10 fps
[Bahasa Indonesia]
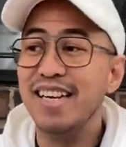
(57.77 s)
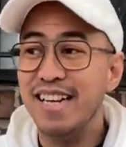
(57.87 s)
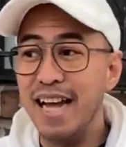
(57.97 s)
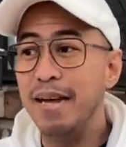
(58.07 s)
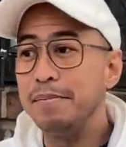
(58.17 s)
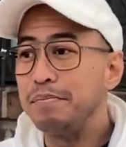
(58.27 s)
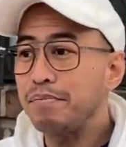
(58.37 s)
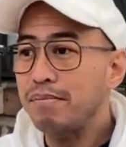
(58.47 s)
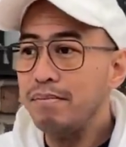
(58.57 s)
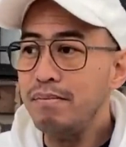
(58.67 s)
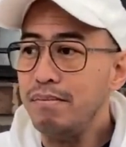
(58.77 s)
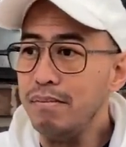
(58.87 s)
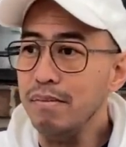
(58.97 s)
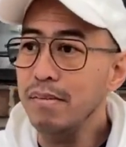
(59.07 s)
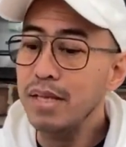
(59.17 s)
Nah,
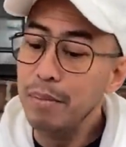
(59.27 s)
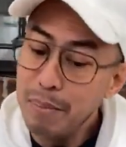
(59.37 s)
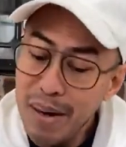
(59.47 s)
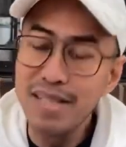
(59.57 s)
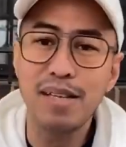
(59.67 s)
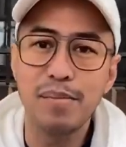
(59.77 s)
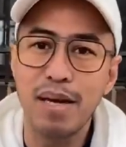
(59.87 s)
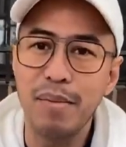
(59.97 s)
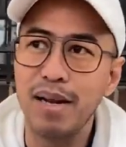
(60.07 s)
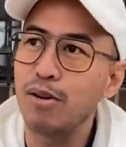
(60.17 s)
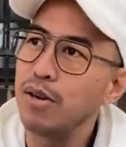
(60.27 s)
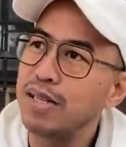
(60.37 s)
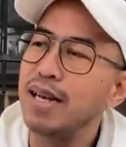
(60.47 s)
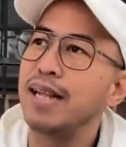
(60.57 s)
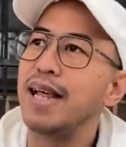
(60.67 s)
tapi pada saat yang bersamaan, kalau
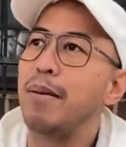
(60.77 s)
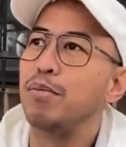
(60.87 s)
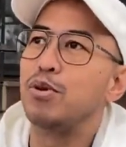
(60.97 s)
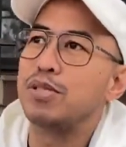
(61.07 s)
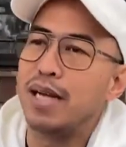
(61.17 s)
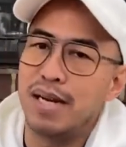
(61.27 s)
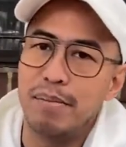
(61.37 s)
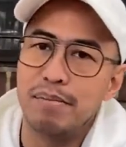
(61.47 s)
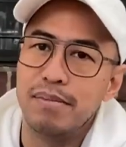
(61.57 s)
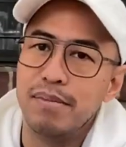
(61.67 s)
kita ngeliat Abdur stand up,